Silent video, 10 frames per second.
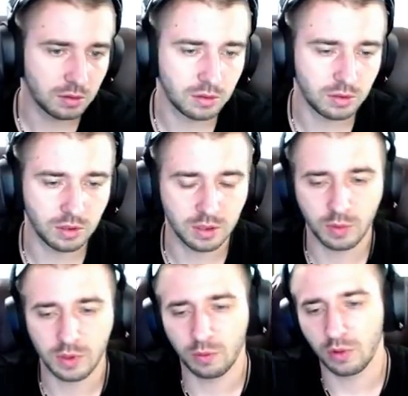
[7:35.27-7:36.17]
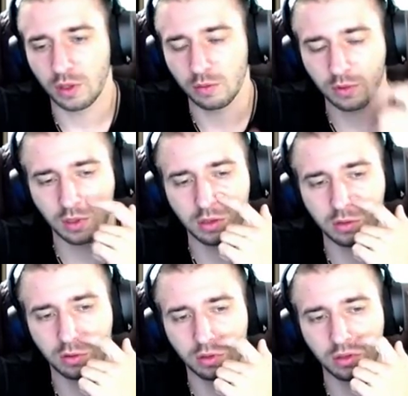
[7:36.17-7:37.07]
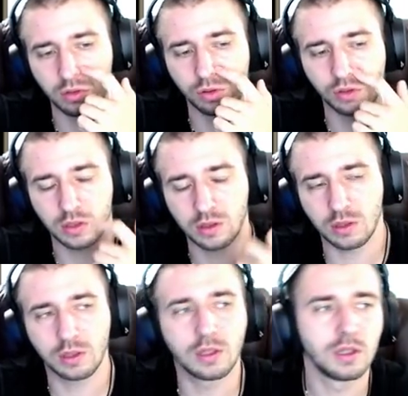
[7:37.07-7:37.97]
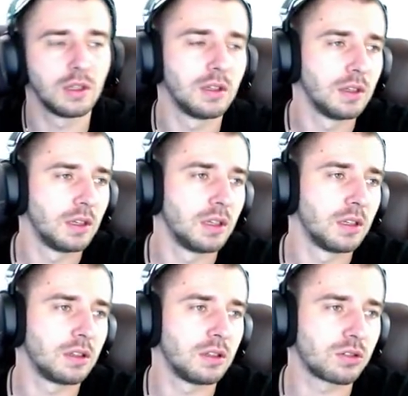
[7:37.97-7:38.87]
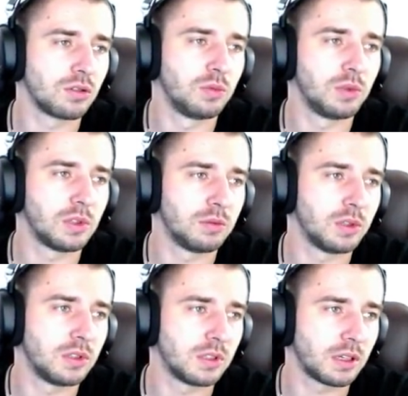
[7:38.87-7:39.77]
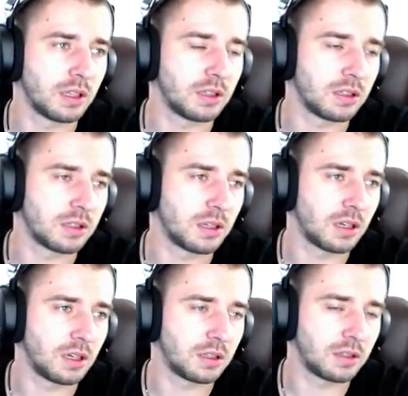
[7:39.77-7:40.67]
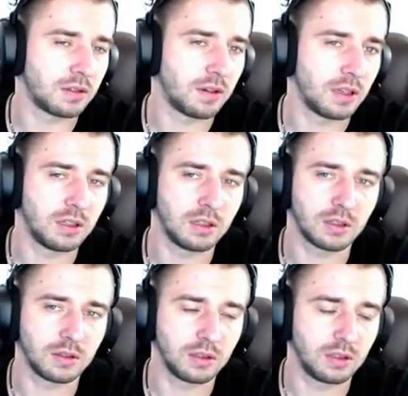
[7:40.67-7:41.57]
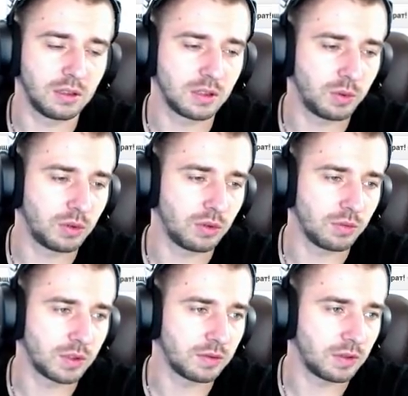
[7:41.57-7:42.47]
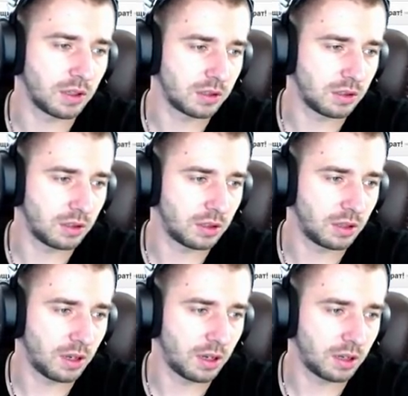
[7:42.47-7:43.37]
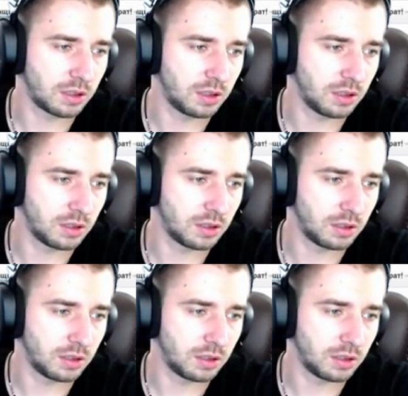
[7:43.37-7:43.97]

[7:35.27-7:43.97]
Сейчас посмотрим, какие сегодня еще есть. Должно было быть за это, за открывание яиц питомцев в акции. Так, где она?